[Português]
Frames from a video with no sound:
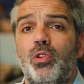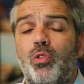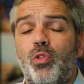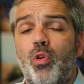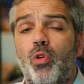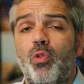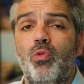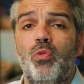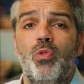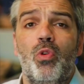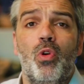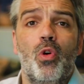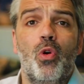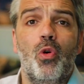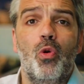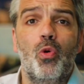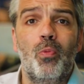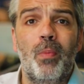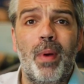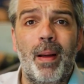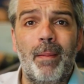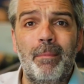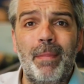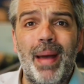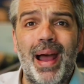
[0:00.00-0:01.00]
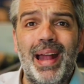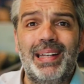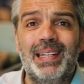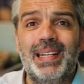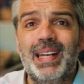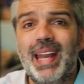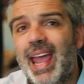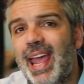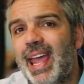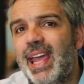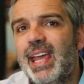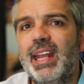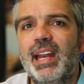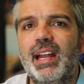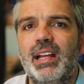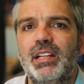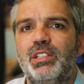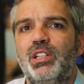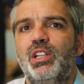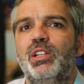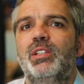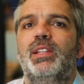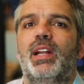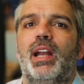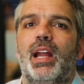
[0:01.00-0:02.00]
com uma maneira
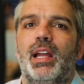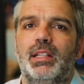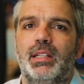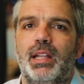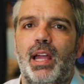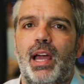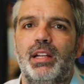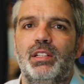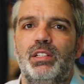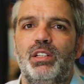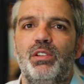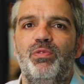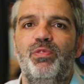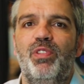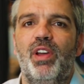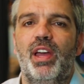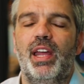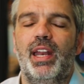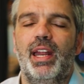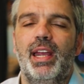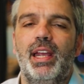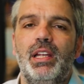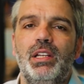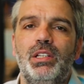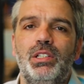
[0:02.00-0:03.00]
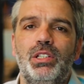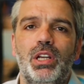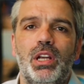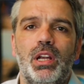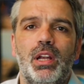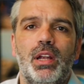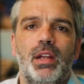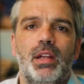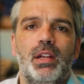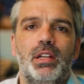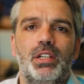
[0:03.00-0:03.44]
de tratar diferente,